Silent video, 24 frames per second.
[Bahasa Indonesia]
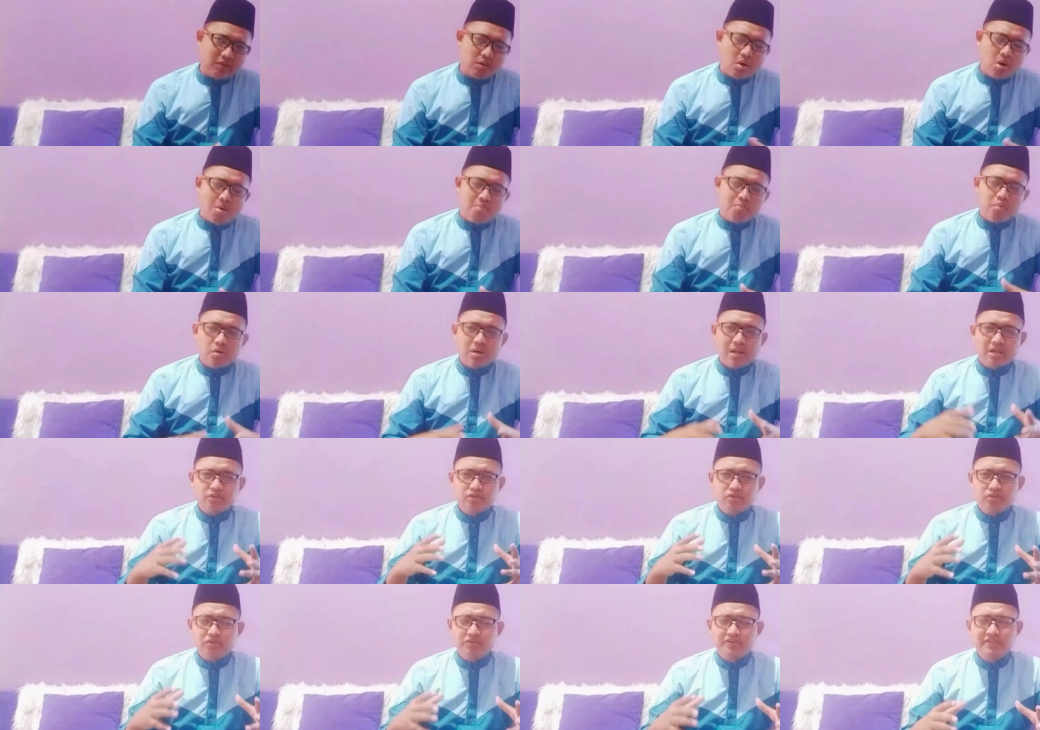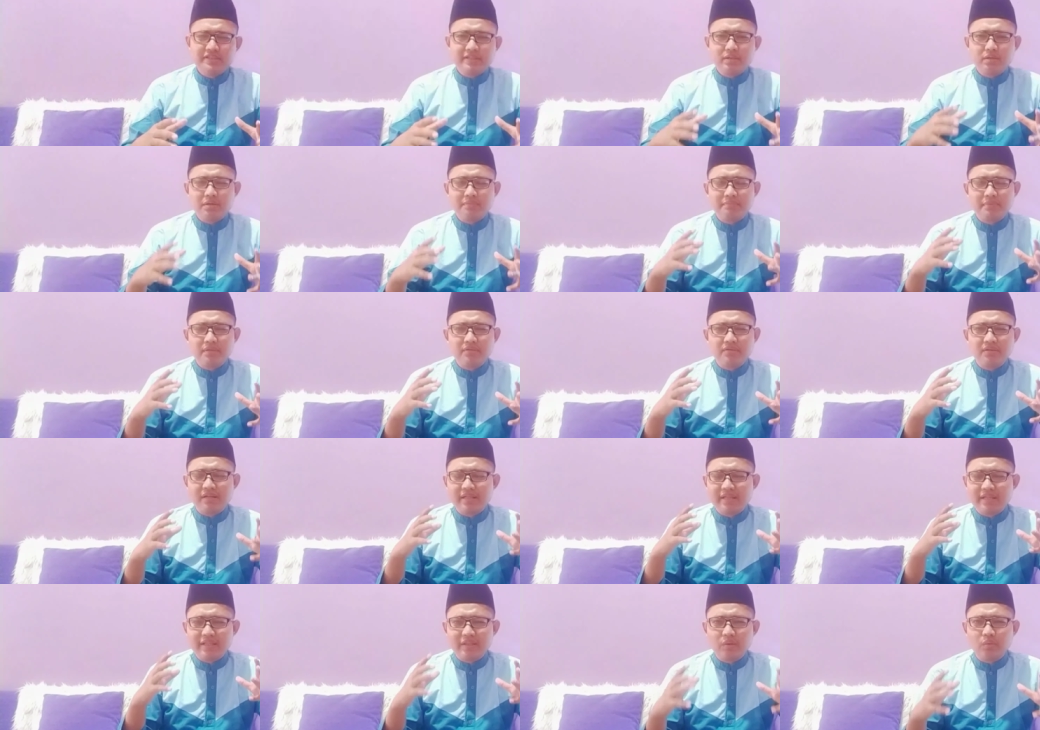Bulan suci Ramadan
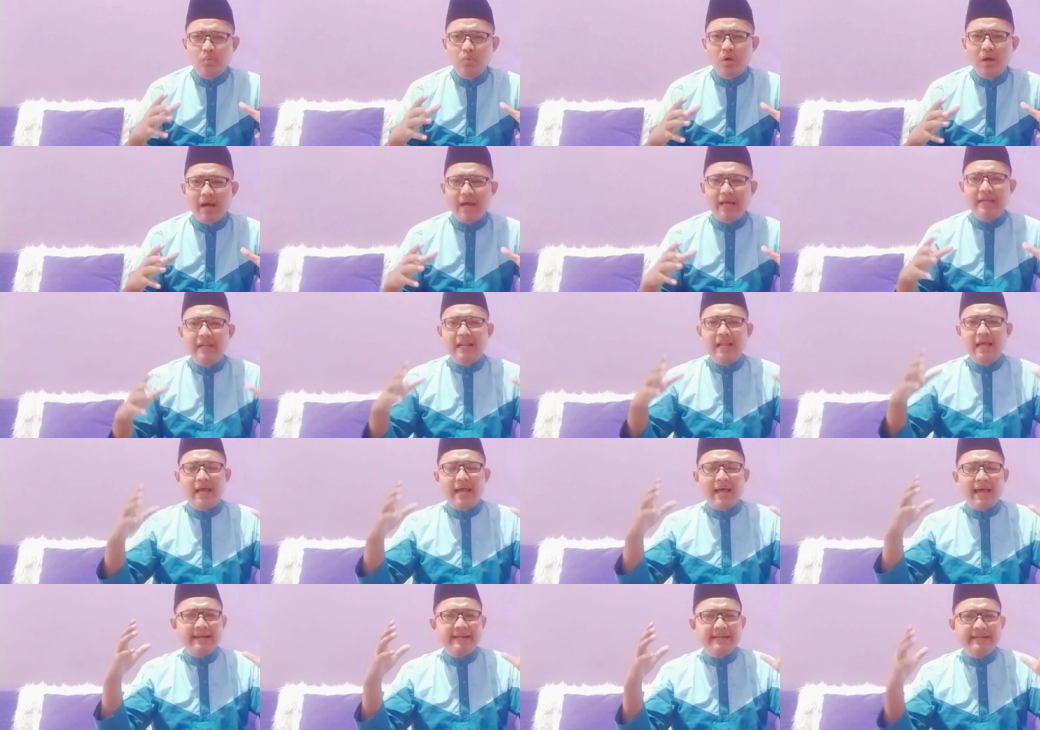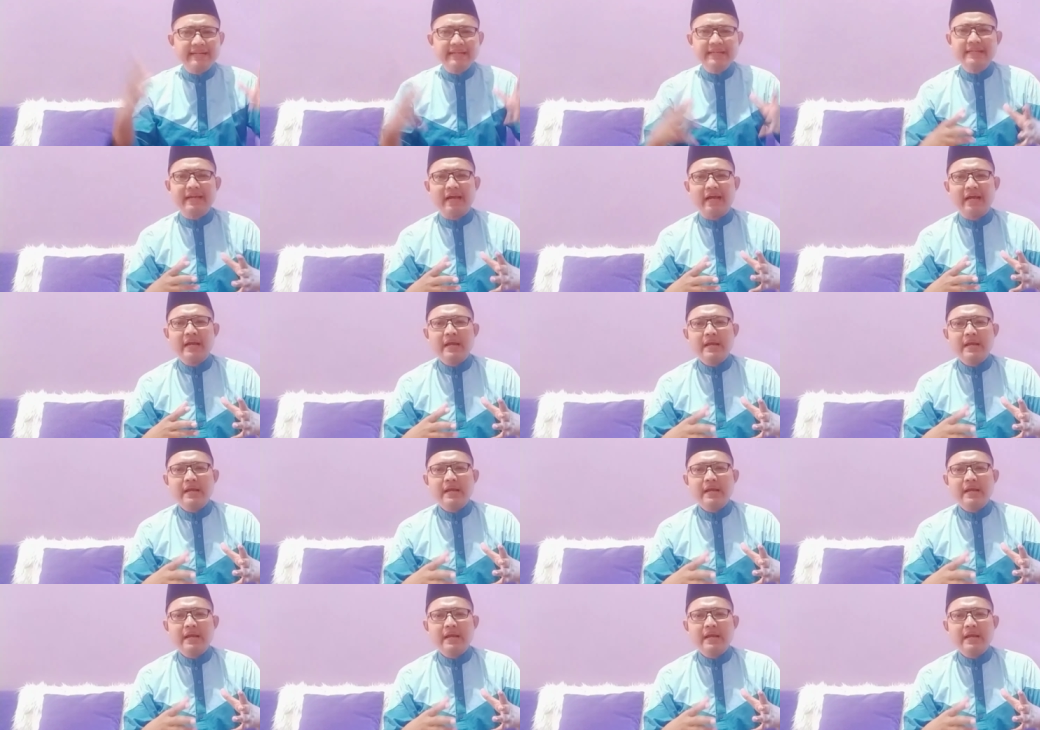itu adalah hadiah